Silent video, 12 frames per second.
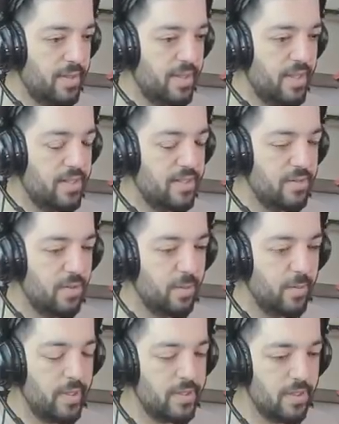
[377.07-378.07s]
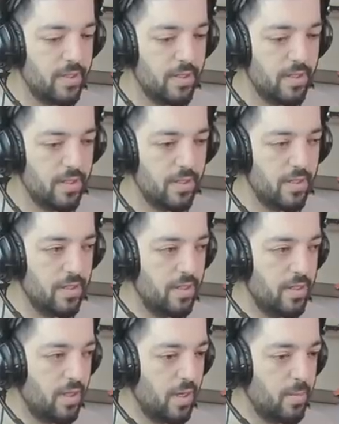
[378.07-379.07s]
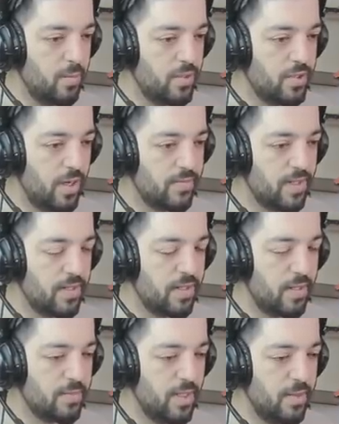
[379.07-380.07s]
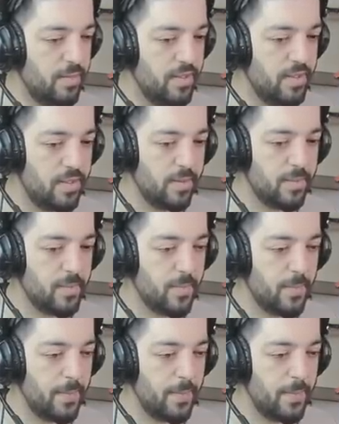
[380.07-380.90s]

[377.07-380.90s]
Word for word: Paradise'sız olmaz. Hani bu taraftan adam gelebilir.